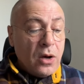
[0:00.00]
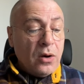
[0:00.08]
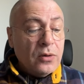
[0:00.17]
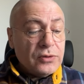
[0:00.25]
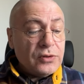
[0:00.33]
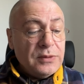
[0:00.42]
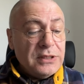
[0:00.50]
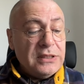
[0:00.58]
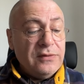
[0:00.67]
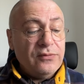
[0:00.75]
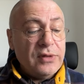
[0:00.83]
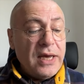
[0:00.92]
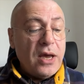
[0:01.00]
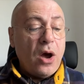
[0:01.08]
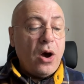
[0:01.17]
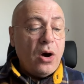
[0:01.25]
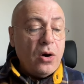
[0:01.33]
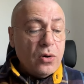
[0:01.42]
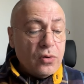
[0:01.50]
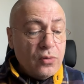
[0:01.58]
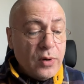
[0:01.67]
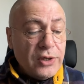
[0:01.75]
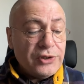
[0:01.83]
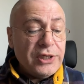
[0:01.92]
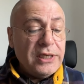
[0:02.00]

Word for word: Ensuite, il voulait encourager